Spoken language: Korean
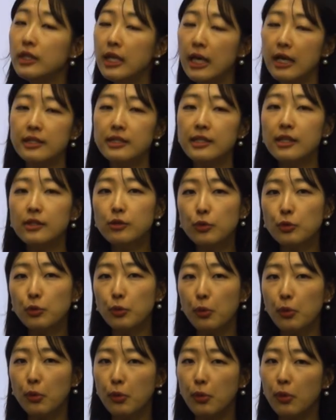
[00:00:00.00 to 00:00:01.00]

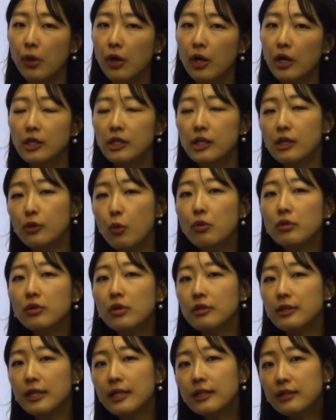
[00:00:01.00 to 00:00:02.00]
단체에서도 이
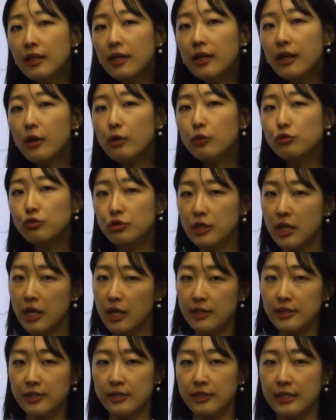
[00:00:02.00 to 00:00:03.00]
공격을 했다라고
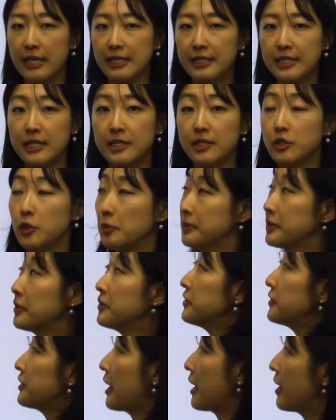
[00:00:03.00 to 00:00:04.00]
주장하는 단체는
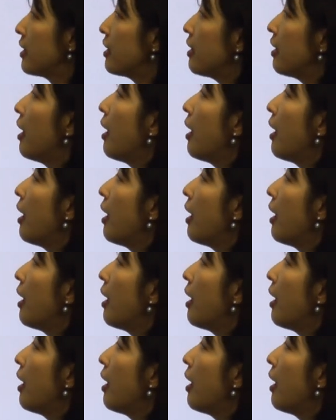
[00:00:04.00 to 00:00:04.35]
없었는데요.